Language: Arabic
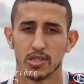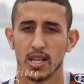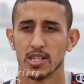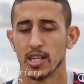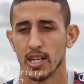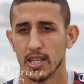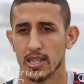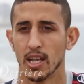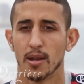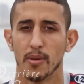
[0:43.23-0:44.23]
و2016 اللي كانت
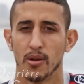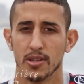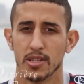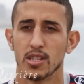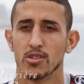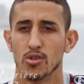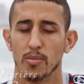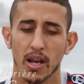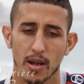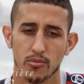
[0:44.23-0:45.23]
عندي خبره وعندي
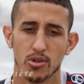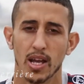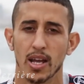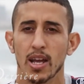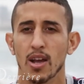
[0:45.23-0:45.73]
تجربه الحمد لله